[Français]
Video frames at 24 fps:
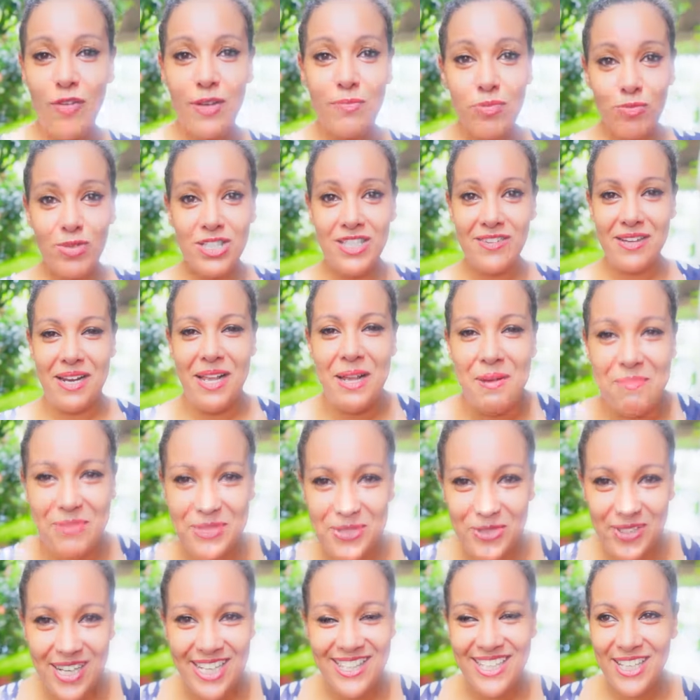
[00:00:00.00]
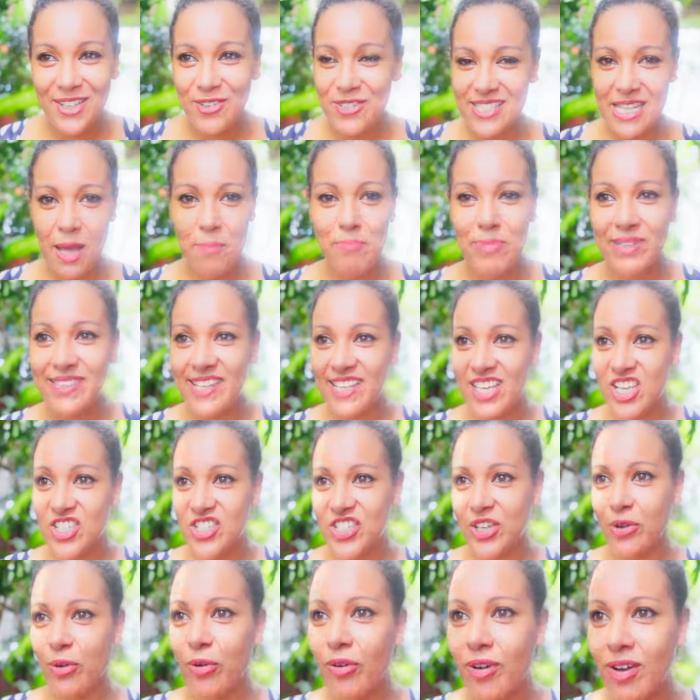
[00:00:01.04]
fait, pour moi, j'avais l'impression que la Thaïlande, c'était un pataya
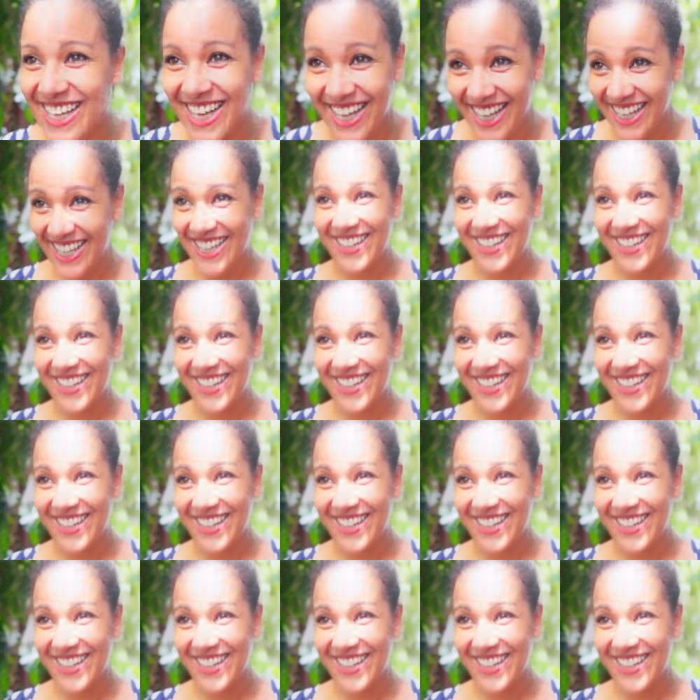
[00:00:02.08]
géant. Ah ouais